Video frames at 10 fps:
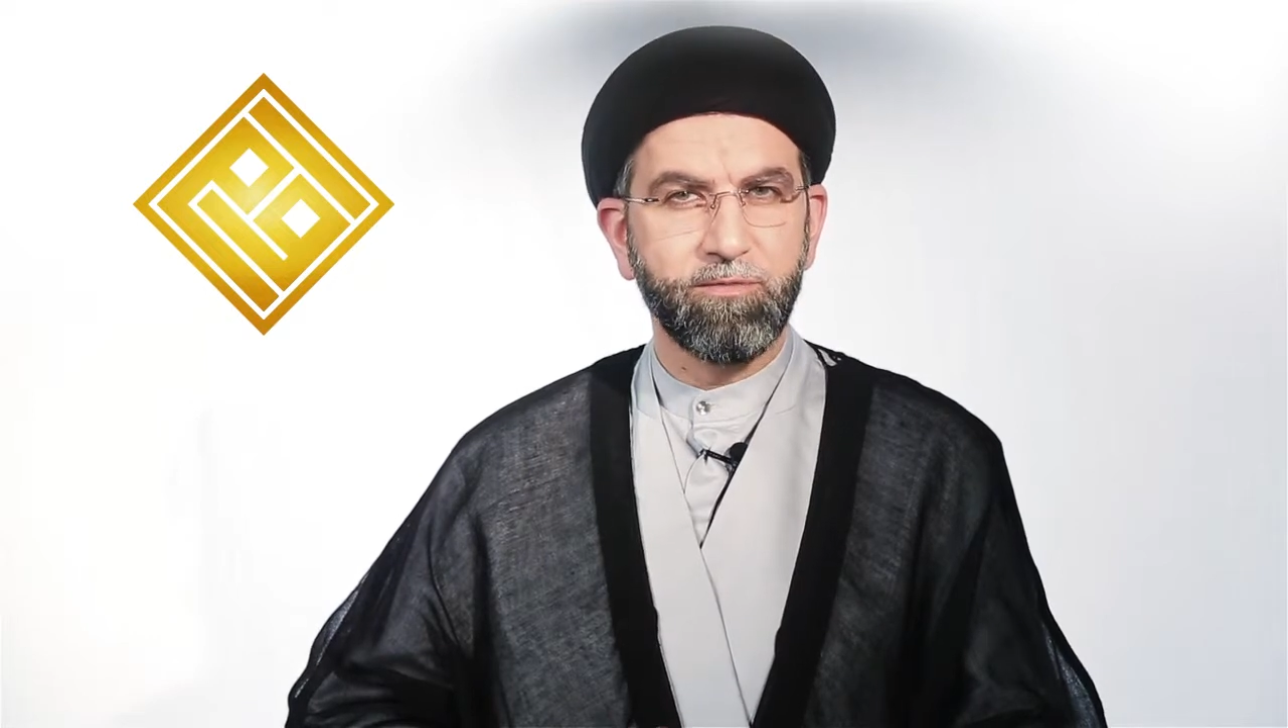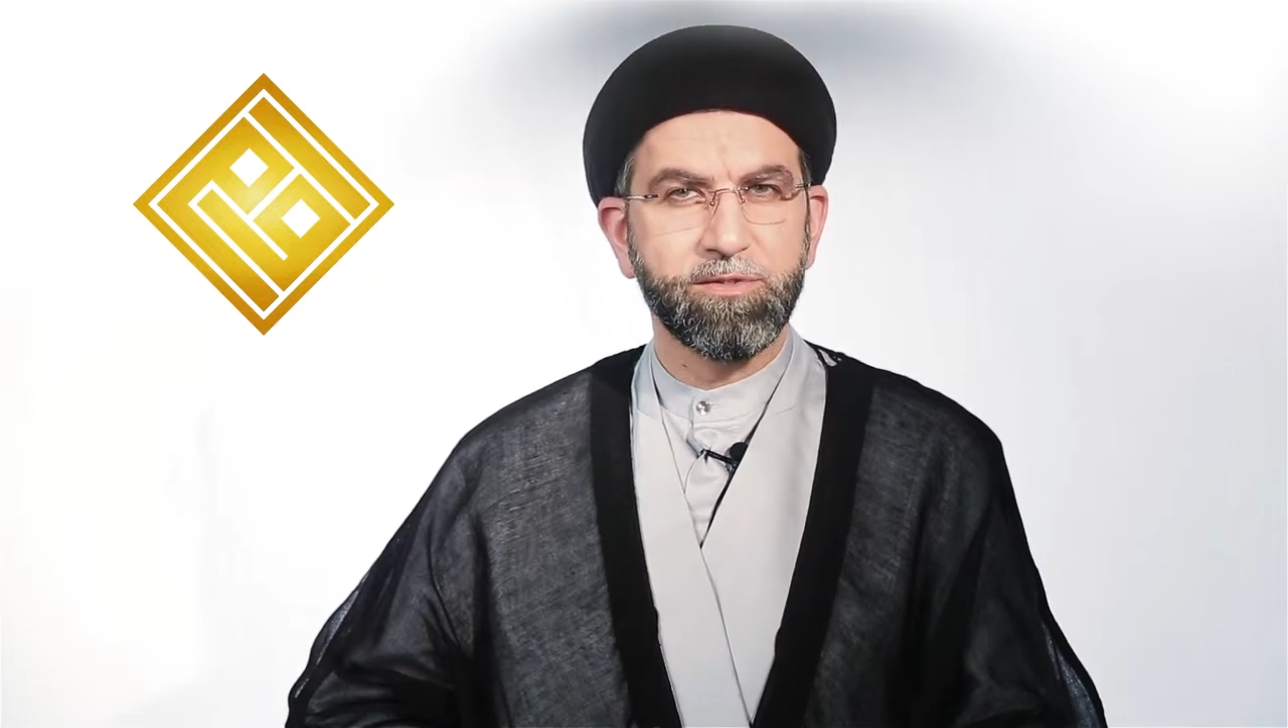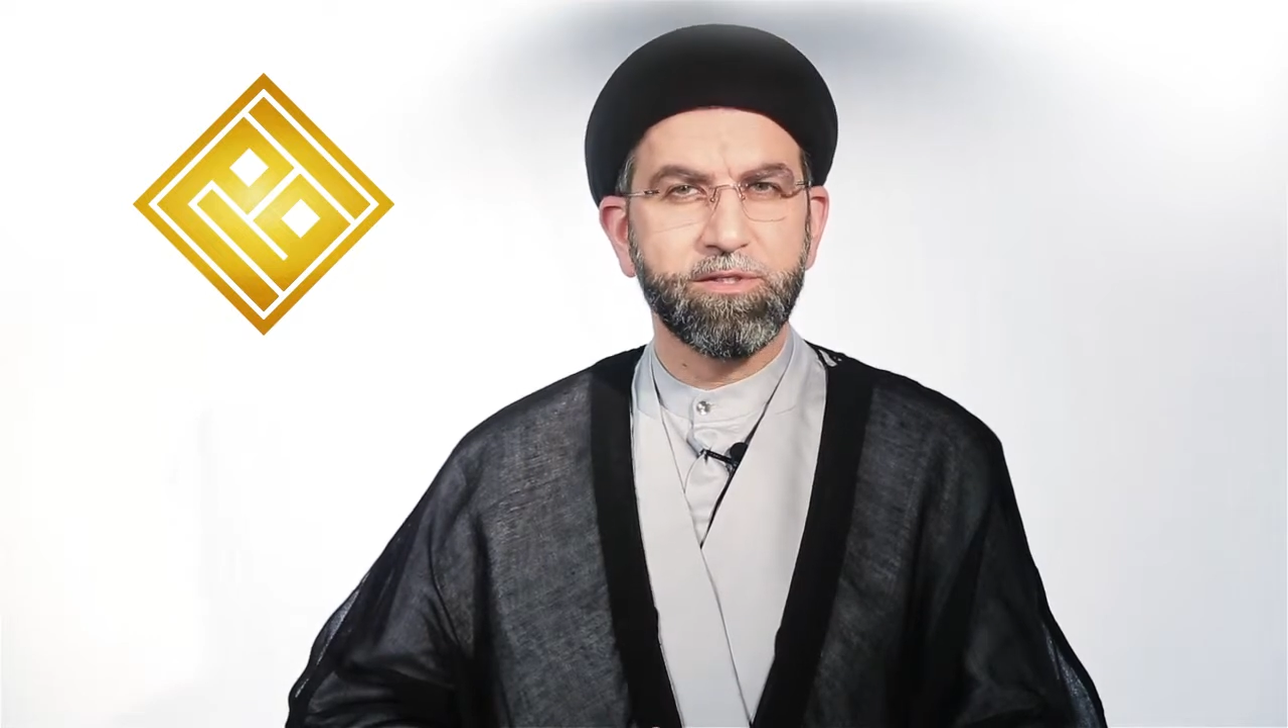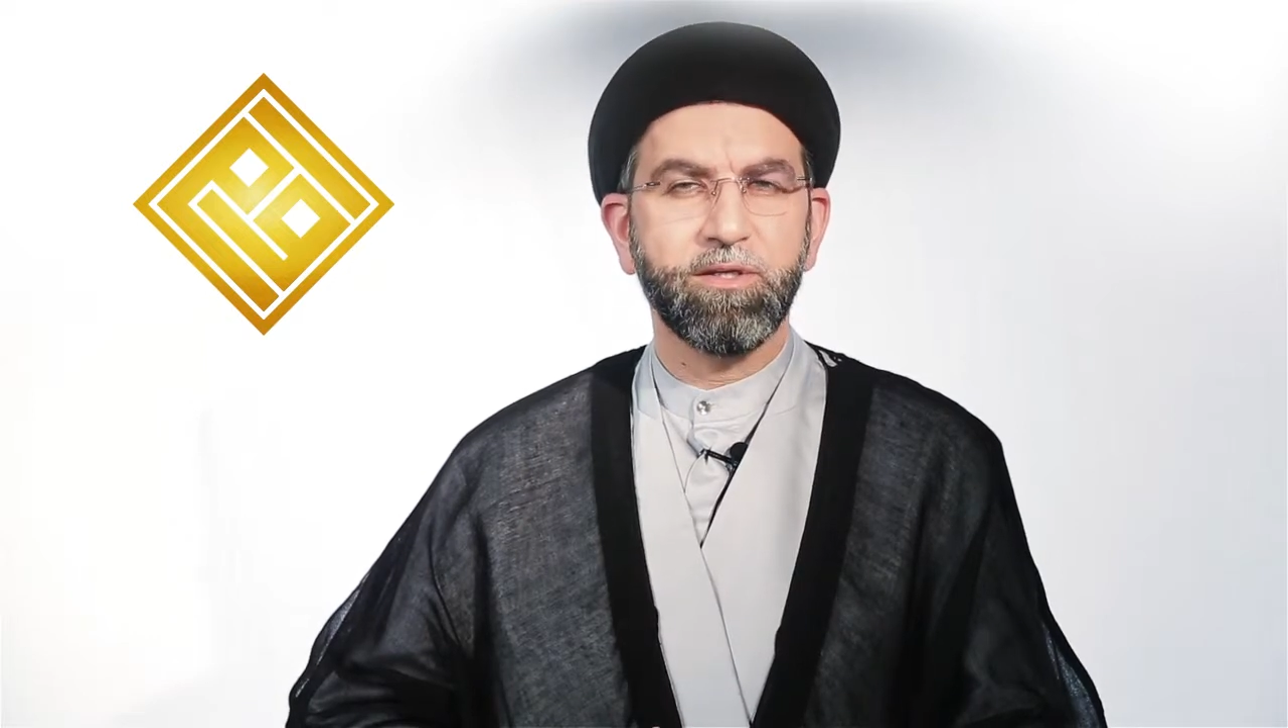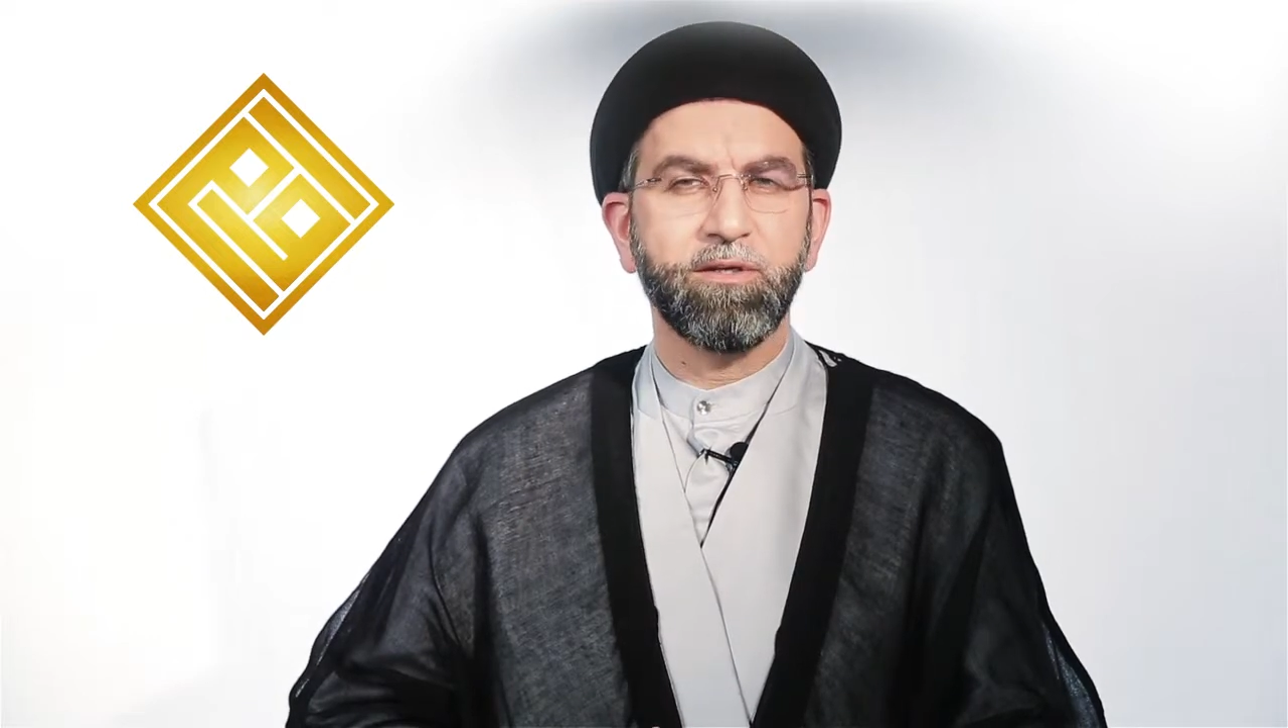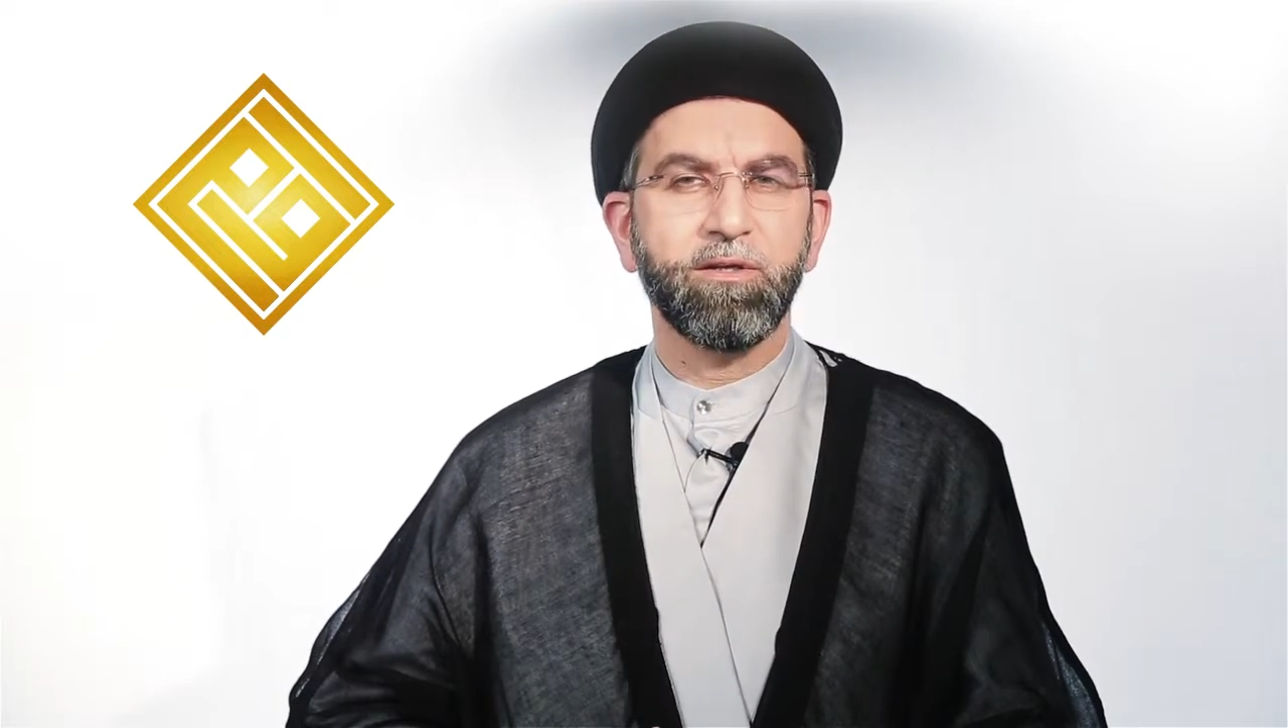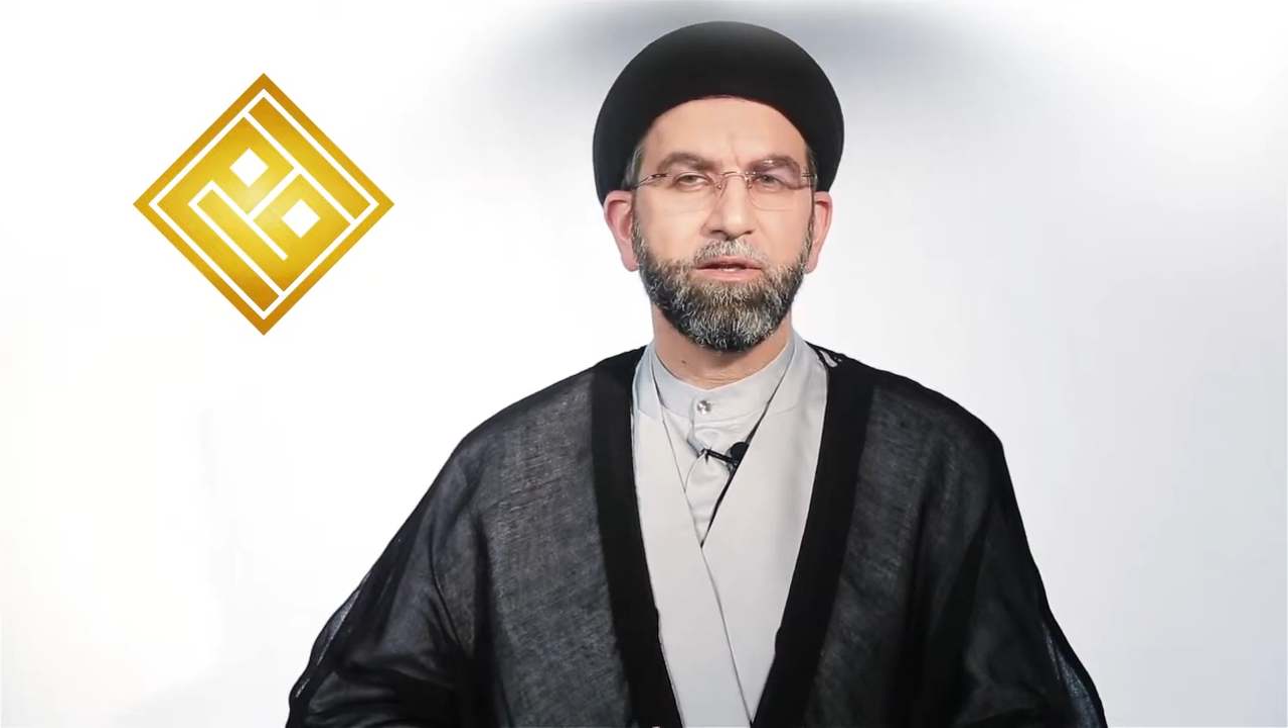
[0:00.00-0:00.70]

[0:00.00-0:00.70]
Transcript: في السن